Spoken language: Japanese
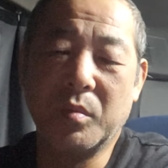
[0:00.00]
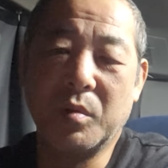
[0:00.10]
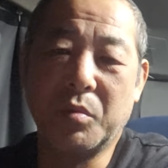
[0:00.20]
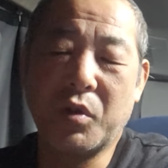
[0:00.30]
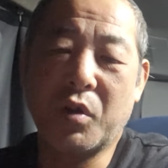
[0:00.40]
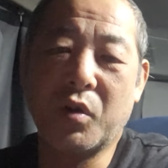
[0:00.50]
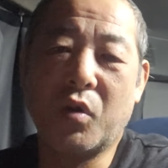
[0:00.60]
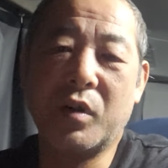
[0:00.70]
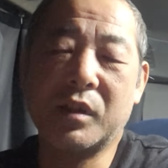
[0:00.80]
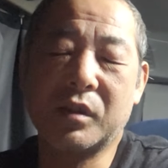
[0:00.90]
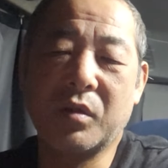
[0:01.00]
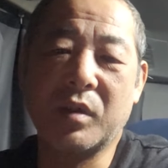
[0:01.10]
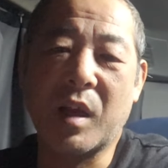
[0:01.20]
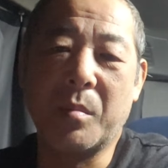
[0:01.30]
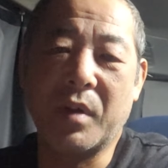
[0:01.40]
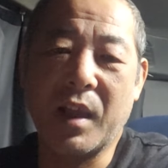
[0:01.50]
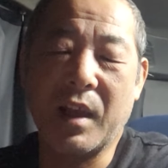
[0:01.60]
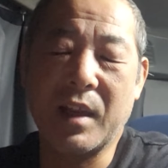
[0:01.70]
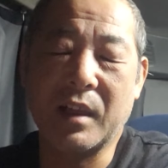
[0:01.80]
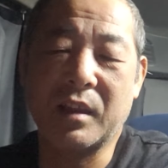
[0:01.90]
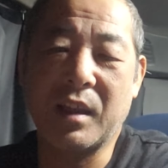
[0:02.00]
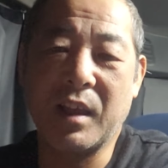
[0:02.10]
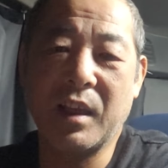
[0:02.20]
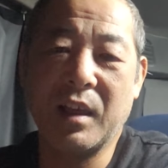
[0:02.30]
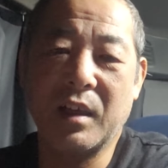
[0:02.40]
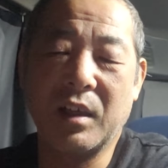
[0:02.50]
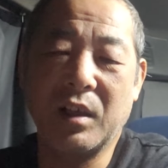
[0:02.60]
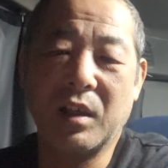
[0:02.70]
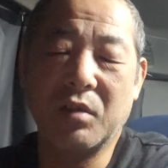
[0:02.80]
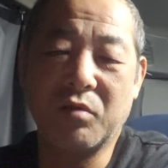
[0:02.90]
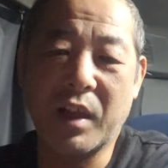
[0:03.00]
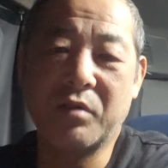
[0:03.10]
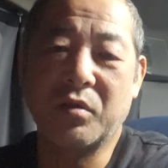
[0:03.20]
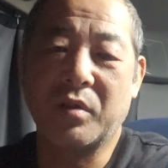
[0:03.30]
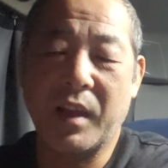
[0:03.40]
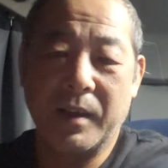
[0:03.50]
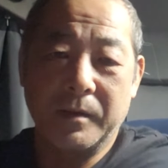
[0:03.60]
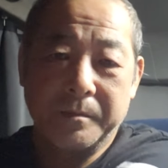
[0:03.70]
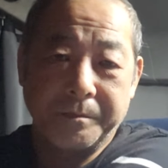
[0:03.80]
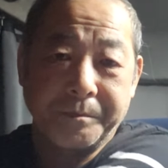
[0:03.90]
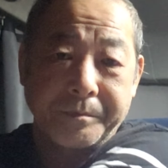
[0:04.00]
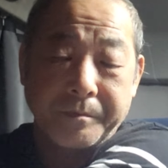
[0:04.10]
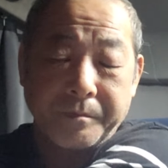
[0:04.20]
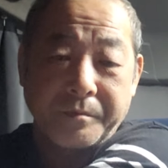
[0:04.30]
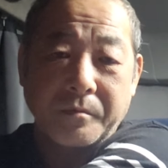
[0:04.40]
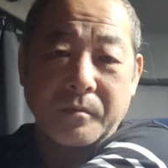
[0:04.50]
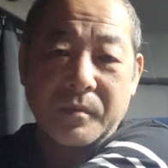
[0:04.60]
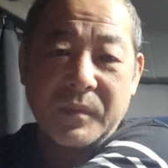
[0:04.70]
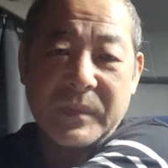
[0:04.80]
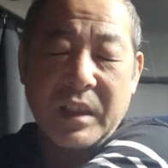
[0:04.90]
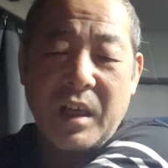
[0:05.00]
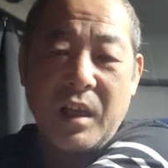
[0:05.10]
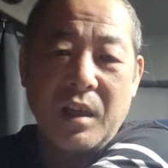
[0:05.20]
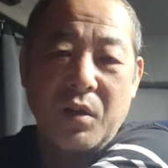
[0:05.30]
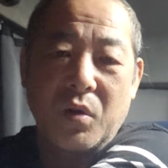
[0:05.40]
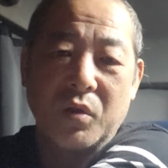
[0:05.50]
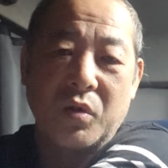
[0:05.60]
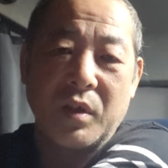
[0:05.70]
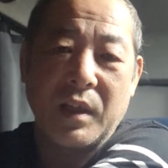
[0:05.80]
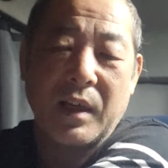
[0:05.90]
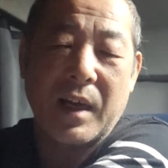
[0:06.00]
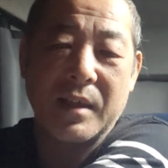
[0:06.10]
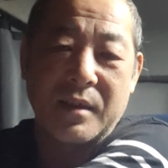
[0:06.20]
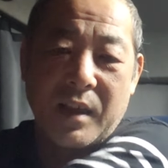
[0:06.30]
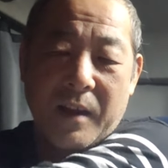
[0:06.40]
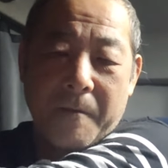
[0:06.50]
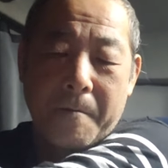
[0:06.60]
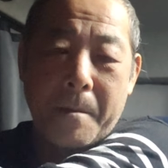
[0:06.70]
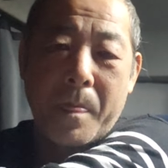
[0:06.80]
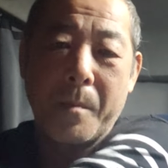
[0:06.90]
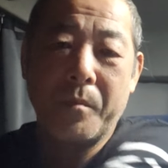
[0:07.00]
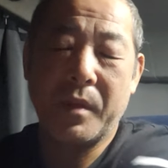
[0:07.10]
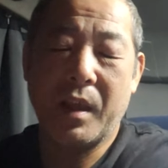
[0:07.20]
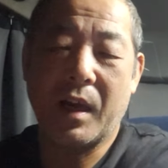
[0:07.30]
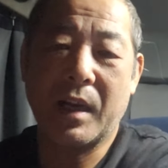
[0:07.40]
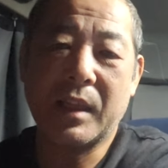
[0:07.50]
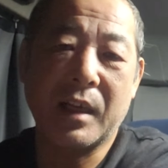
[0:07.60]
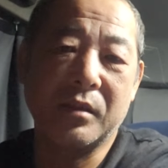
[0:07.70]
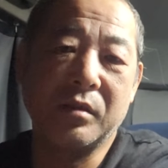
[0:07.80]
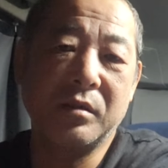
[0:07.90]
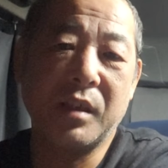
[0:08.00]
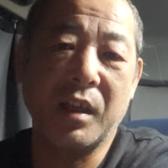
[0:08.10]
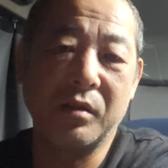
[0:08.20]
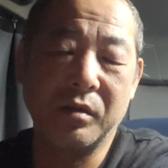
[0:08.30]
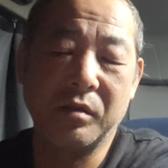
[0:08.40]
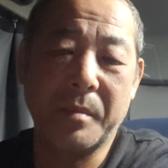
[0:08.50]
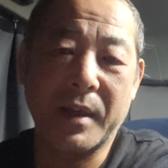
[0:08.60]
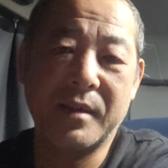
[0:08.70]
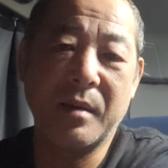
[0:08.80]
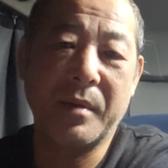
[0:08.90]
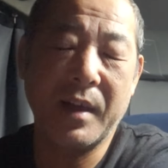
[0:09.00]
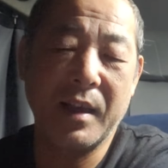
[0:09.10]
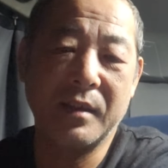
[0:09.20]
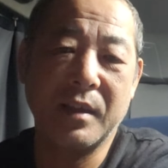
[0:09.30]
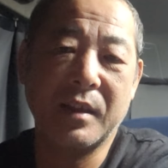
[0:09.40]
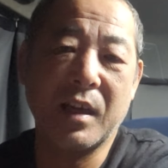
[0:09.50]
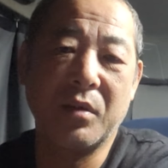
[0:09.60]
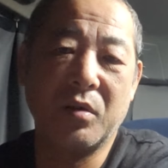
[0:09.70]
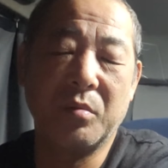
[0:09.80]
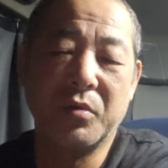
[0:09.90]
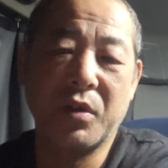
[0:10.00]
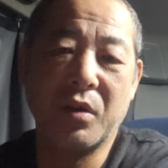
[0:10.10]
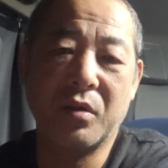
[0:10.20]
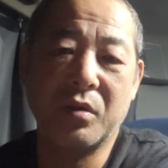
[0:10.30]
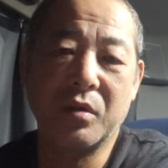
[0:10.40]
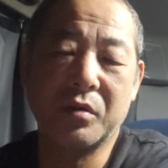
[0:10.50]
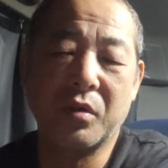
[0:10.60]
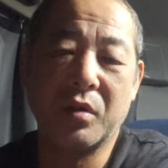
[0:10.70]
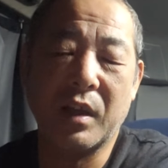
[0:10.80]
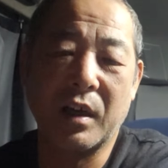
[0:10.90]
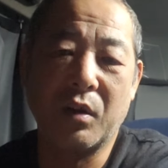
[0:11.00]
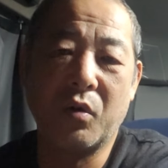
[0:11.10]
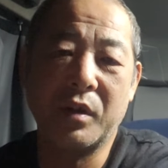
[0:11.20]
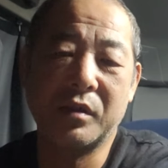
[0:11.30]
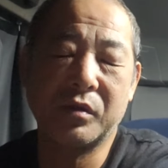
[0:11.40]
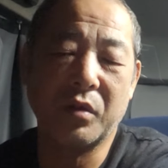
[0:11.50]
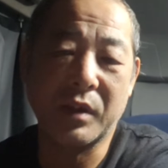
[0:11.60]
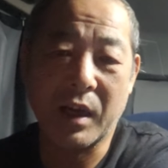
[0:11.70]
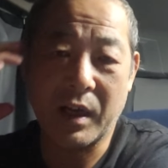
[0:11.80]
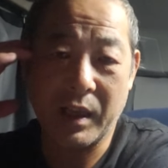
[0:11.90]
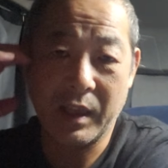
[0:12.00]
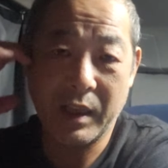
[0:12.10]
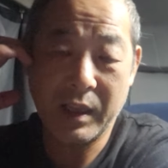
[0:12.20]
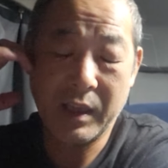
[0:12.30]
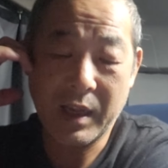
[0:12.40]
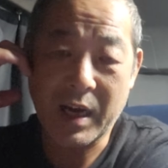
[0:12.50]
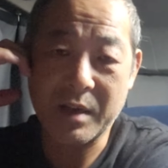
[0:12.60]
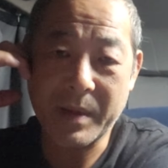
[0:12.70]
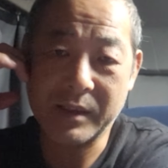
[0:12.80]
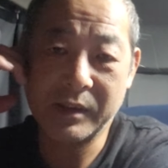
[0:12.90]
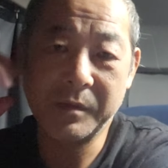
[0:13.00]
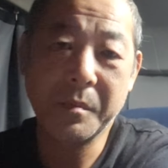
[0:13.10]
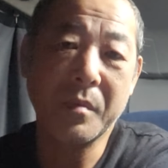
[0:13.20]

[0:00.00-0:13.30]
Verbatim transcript: 無料の法律相談もねやってくれるのでね労働に関してで、あなたが住んでいる町でもね、絶対あの、無料相談、法律相談がね、あります。